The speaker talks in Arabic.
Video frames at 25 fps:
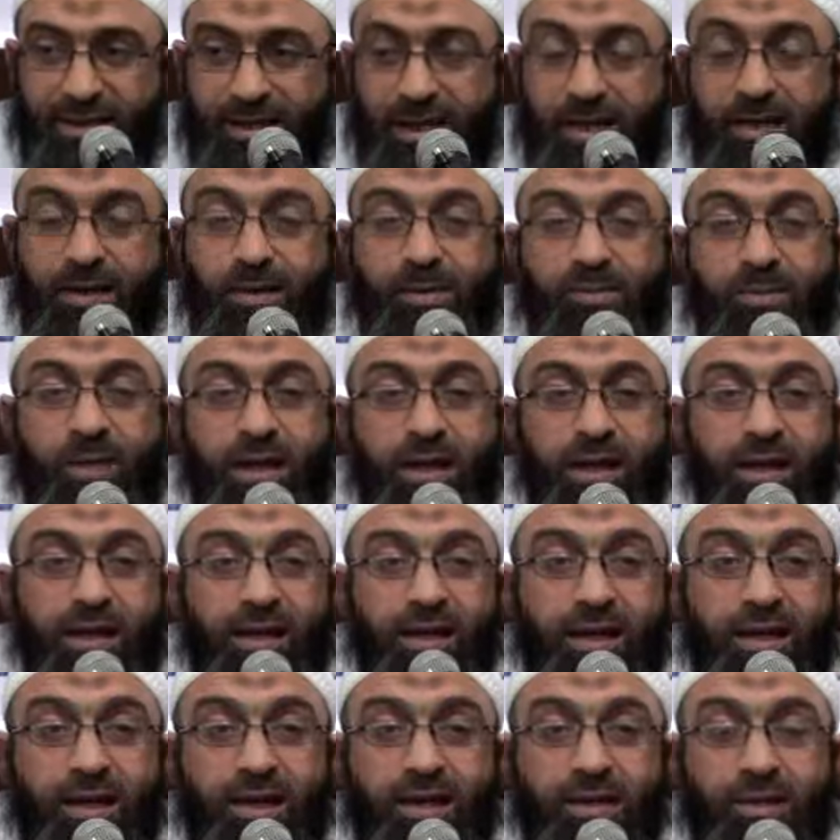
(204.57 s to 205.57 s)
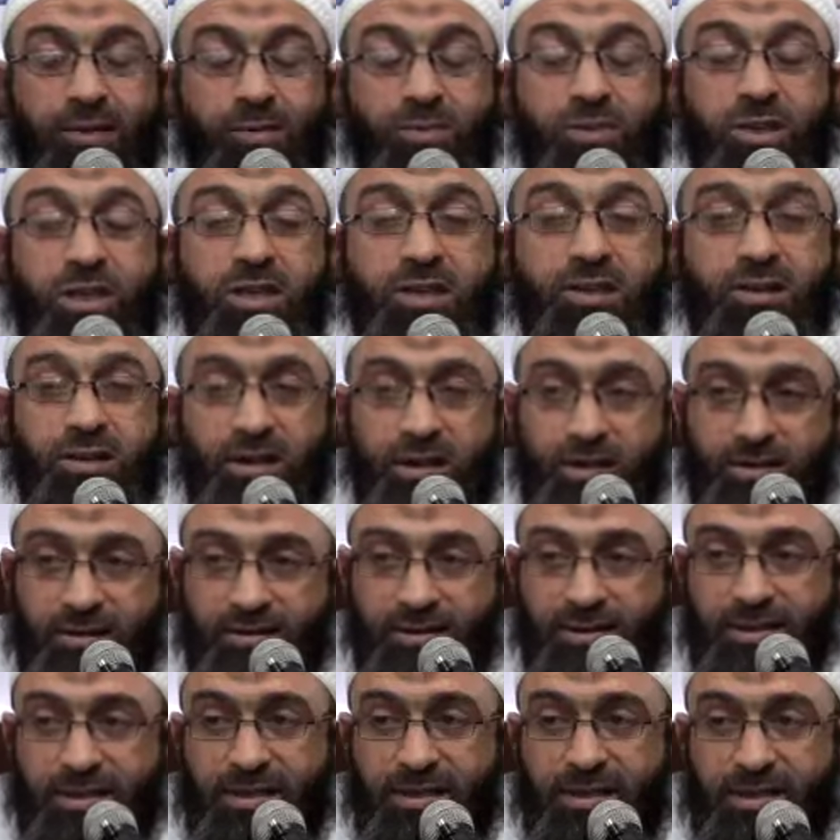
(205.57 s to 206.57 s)
كلمة كبيرة
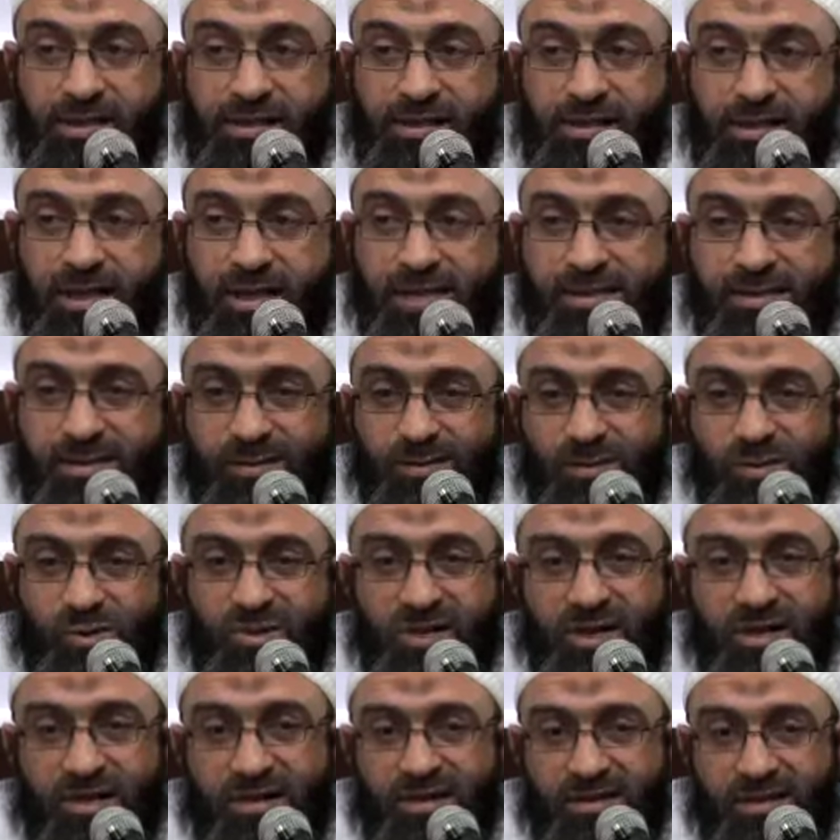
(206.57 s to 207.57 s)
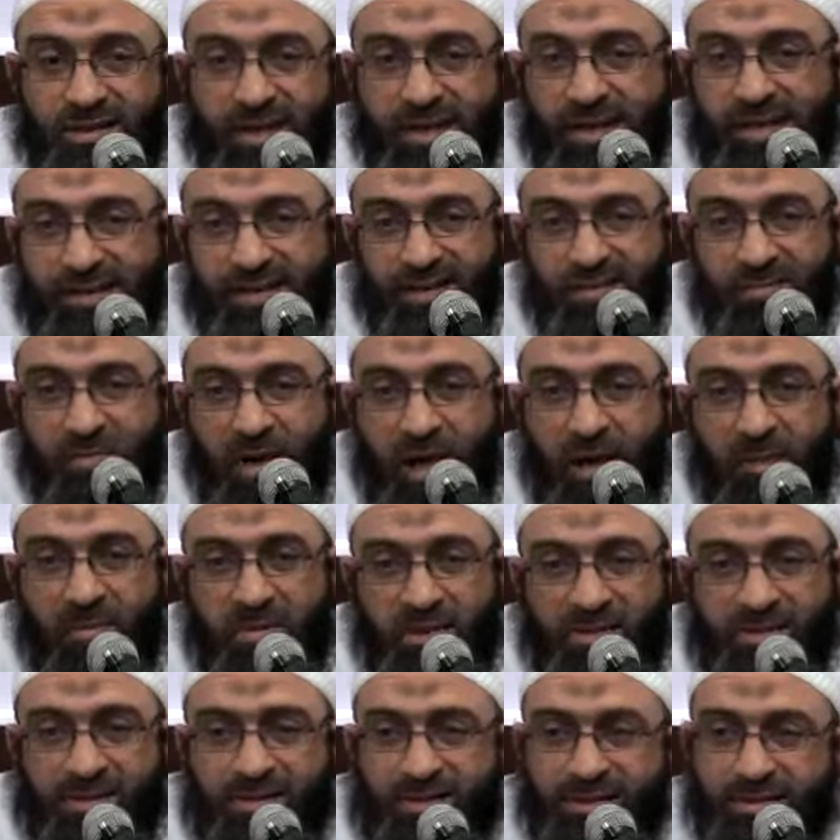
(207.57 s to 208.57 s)
ليست مجرد يعني
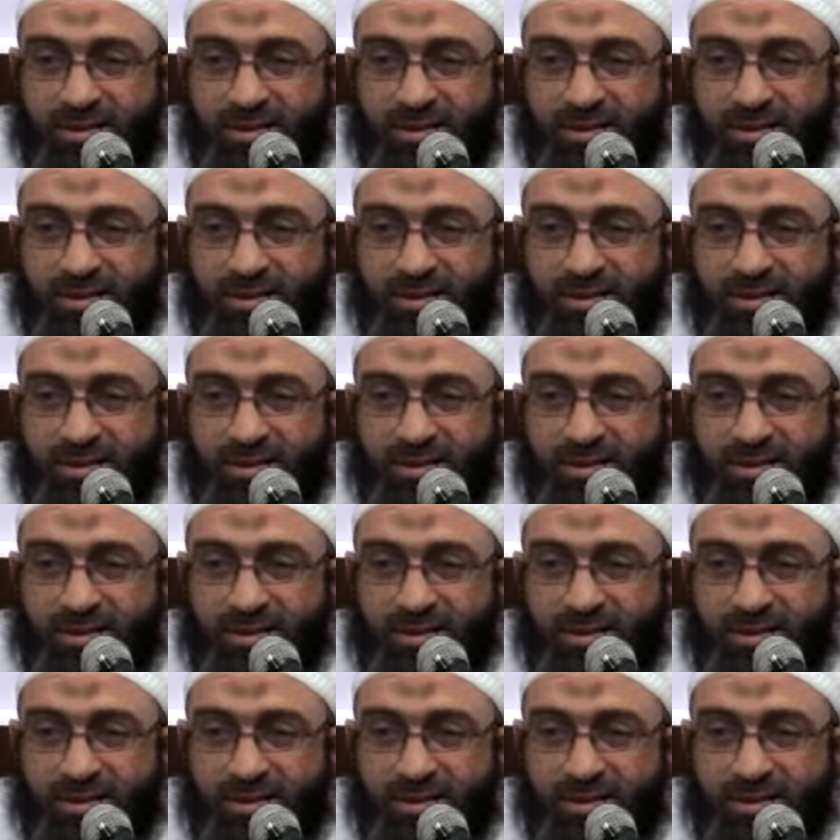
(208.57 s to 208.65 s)
معبد